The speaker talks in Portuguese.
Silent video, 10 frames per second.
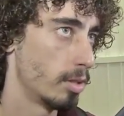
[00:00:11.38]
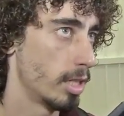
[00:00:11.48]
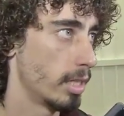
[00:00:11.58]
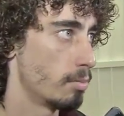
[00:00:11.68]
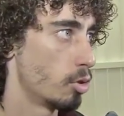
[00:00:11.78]

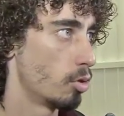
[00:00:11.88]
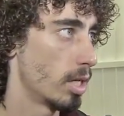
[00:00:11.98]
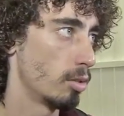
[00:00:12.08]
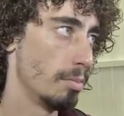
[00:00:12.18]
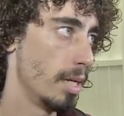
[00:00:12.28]
já temos jogo
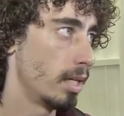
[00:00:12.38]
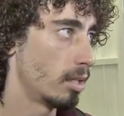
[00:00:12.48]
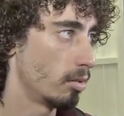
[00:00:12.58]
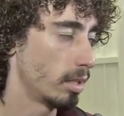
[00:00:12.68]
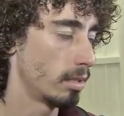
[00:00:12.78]
já domingo,
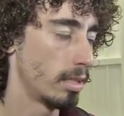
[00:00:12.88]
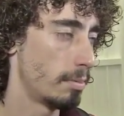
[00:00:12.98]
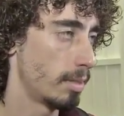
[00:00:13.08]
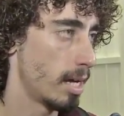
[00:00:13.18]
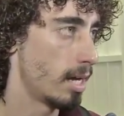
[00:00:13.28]
então tem,
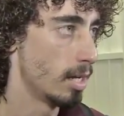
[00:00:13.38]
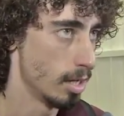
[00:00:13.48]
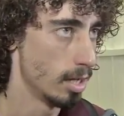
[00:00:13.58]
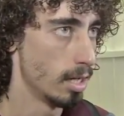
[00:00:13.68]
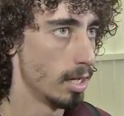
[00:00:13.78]
tem que estar tá
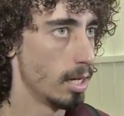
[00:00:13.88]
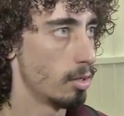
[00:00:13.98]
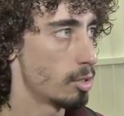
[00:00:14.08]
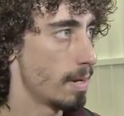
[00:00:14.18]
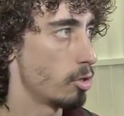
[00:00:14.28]

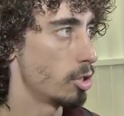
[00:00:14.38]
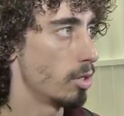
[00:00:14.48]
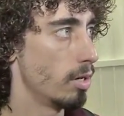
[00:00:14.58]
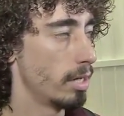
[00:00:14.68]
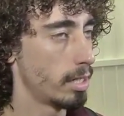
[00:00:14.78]
os pés no
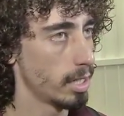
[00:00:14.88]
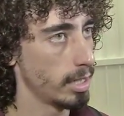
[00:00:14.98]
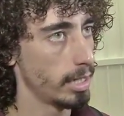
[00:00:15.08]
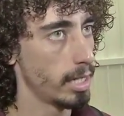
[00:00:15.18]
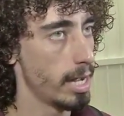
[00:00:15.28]
chão ali que já
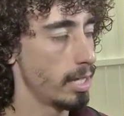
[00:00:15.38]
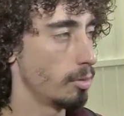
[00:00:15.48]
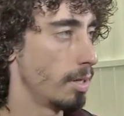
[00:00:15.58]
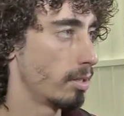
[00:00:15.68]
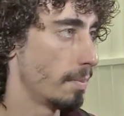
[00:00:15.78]
tem que ganhar
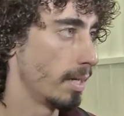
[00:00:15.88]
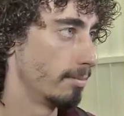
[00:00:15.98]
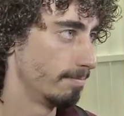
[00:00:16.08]
domingo também.